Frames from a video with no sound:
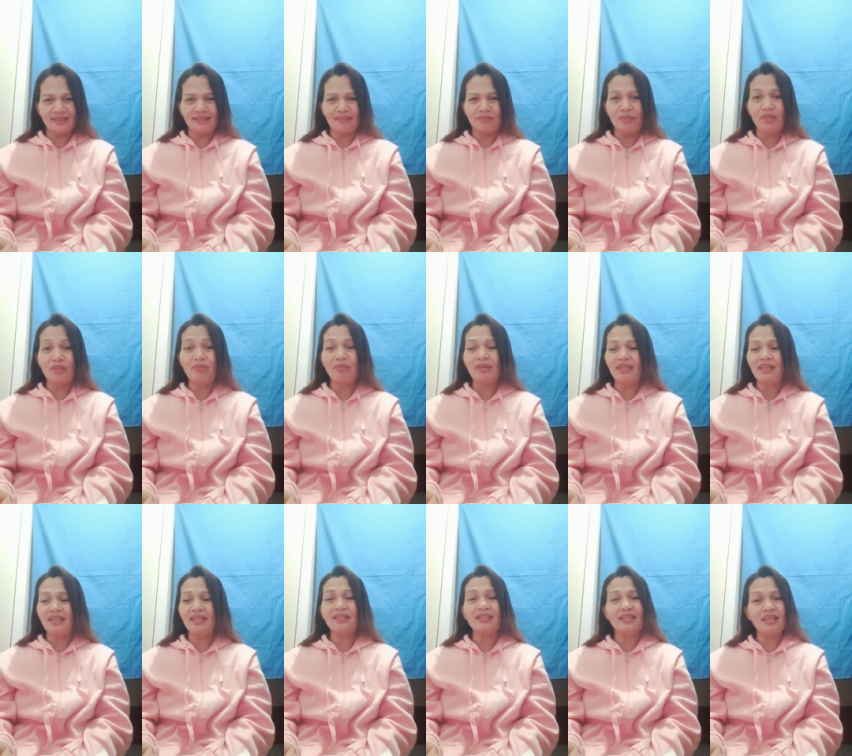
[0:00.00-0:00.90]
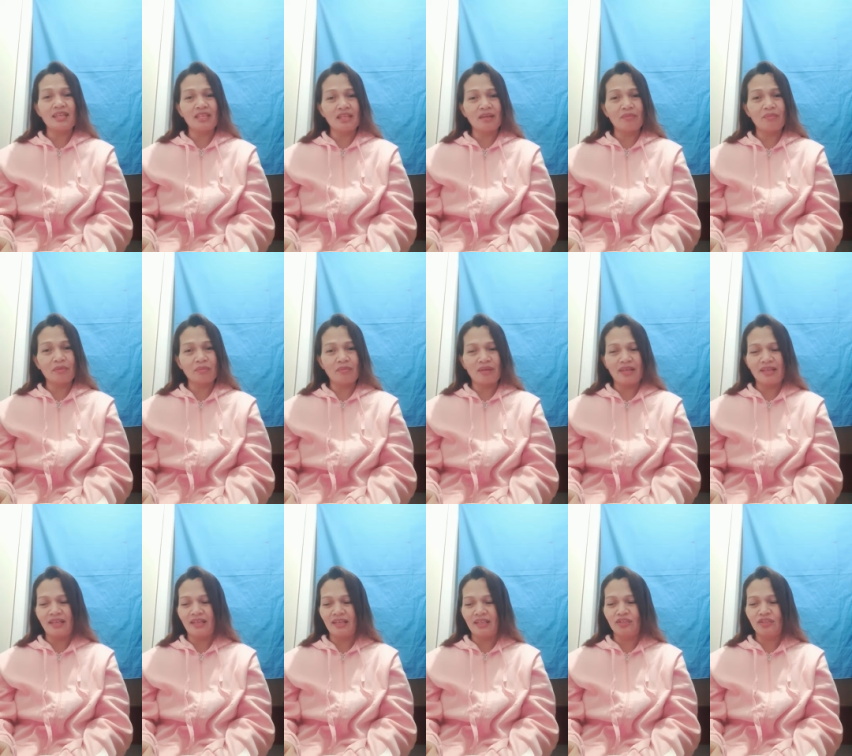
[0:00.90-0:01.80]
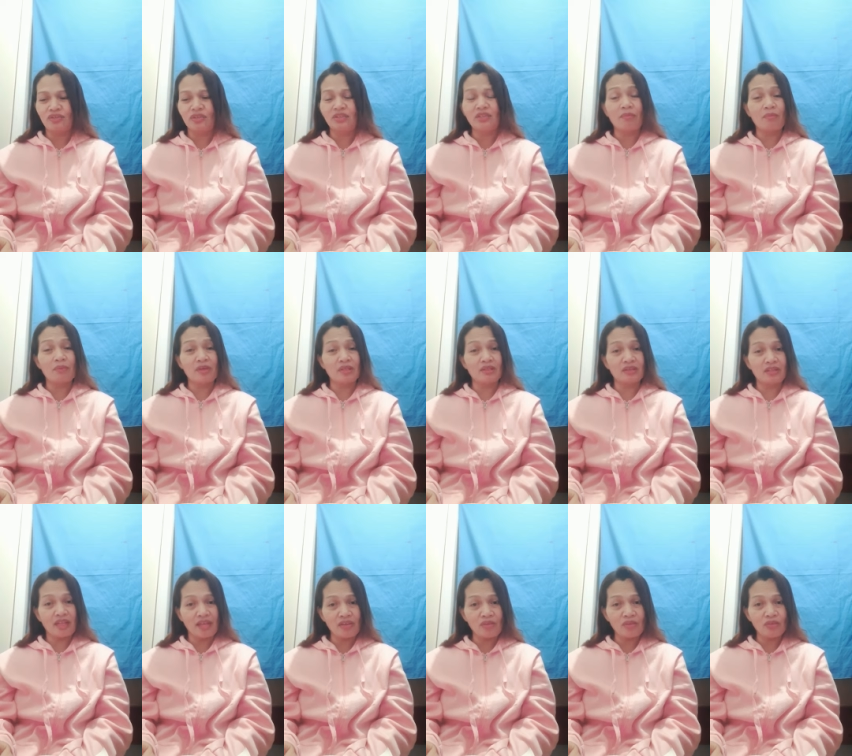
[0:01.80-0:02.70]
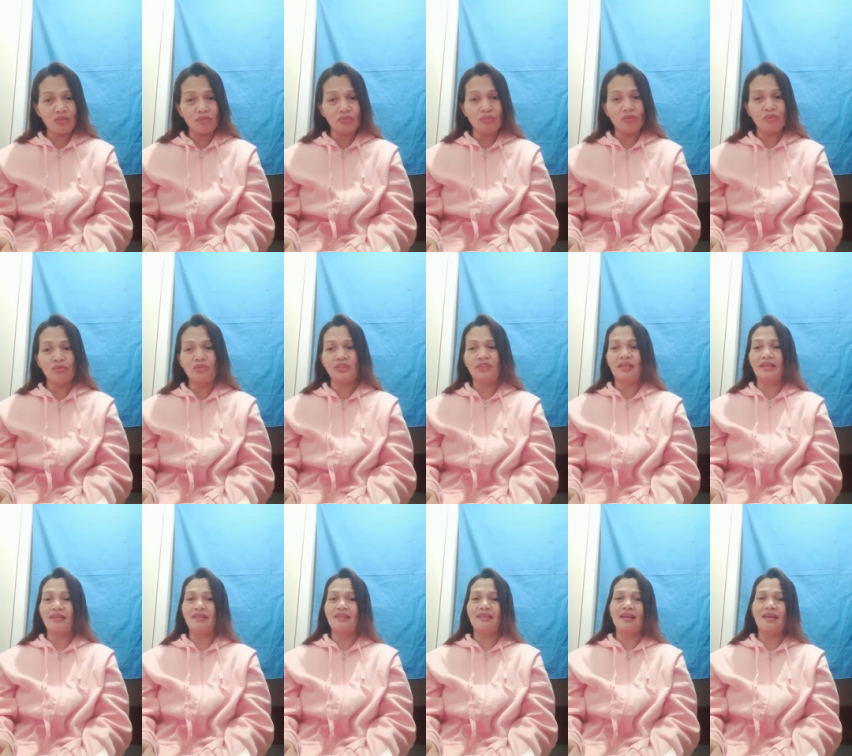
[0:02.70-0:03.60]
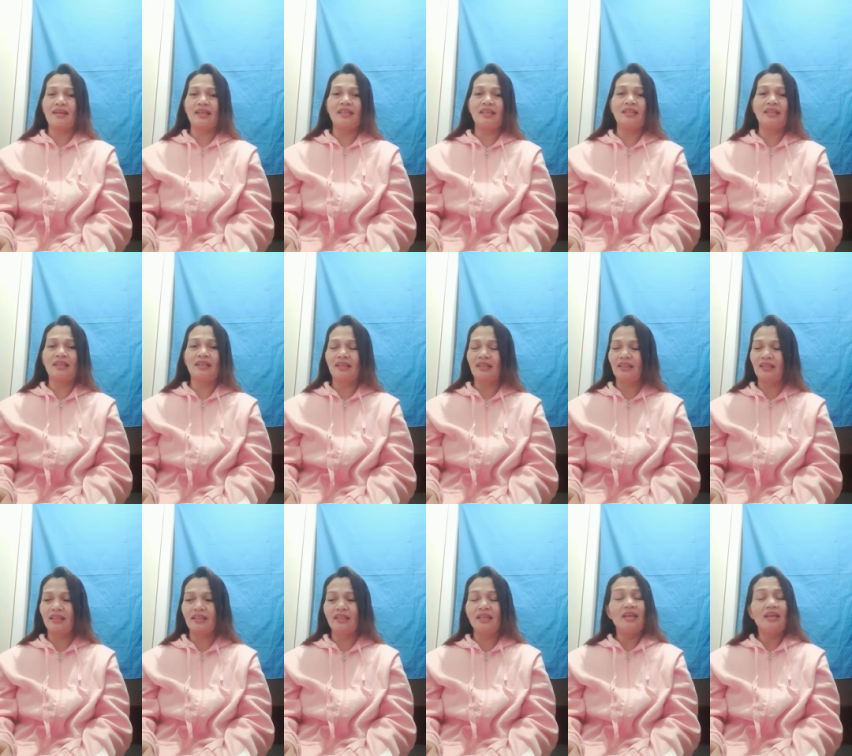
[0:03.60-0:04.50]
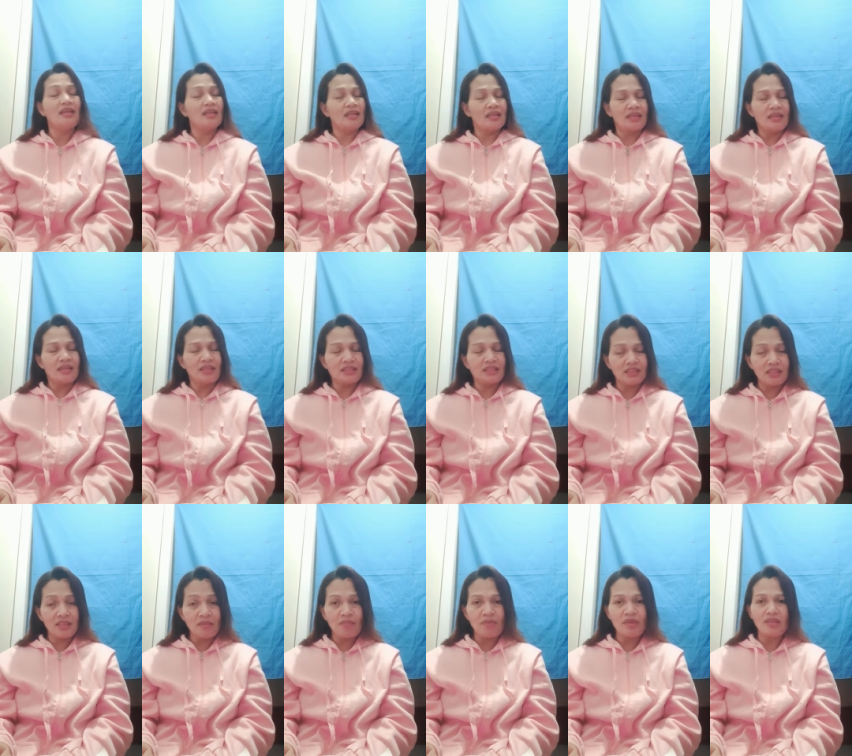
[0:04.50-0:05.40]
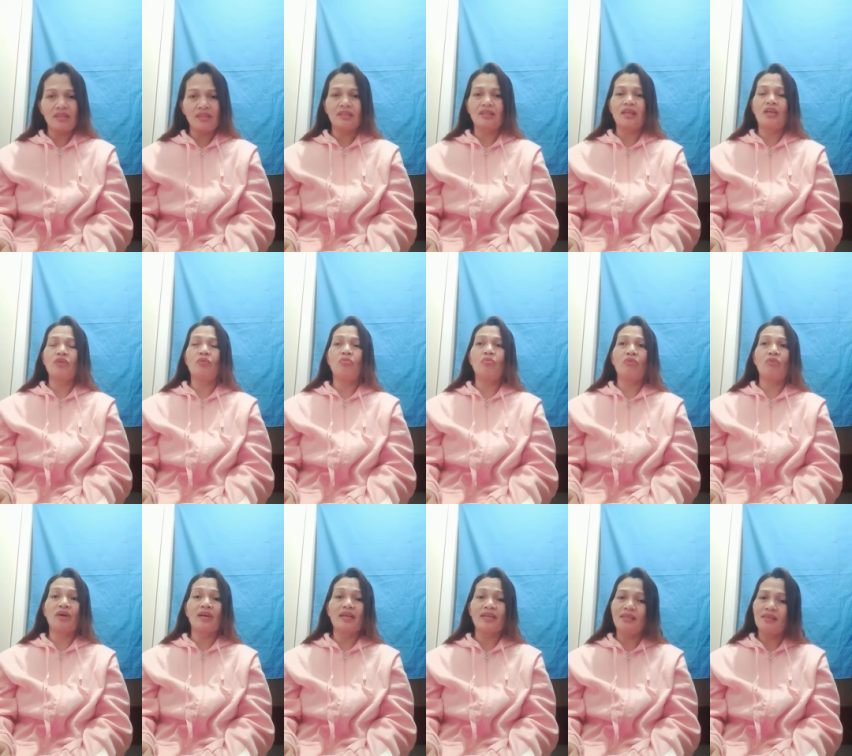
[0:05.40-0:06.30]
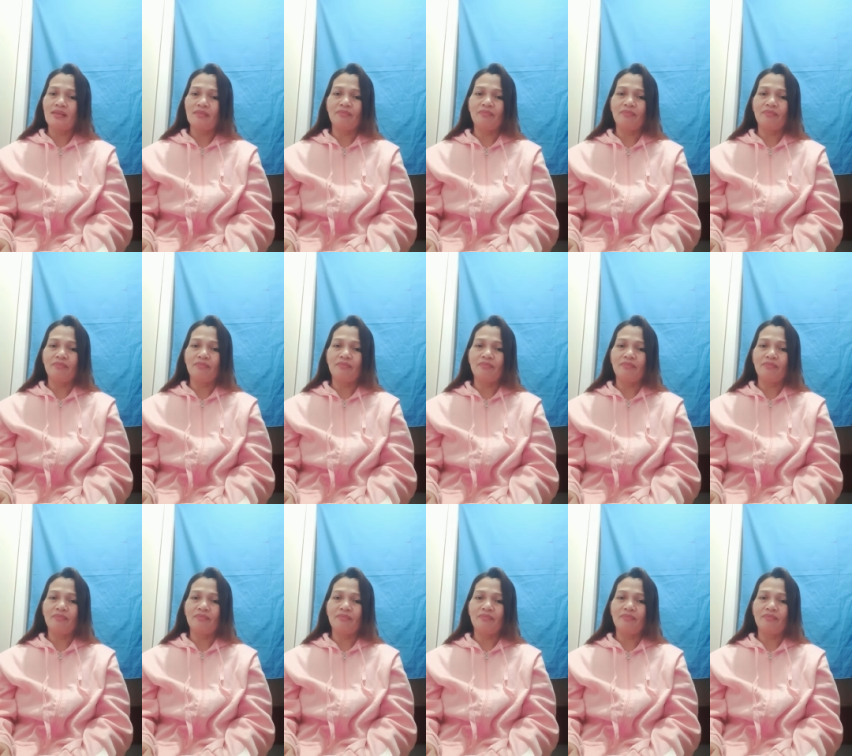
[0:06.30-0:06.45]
Binibigyan na tayo ng babala ng Diyos. Kapag tayo sumunod sa Kanya, hindi natin isipin na tayo po ay